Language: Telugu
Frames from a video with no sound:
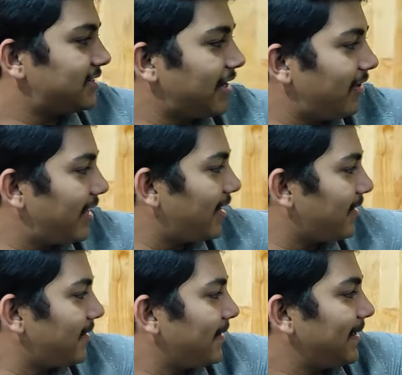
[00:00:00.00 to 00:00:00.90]
నెక్స్ట్ అవే
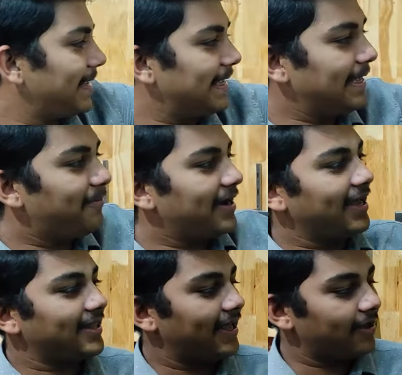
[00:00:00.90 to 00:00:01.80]
ఈ పక్క
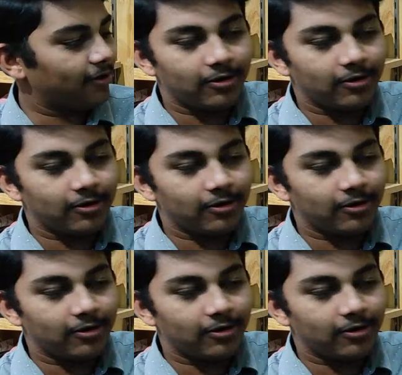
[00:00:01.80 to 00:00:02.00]
అయితే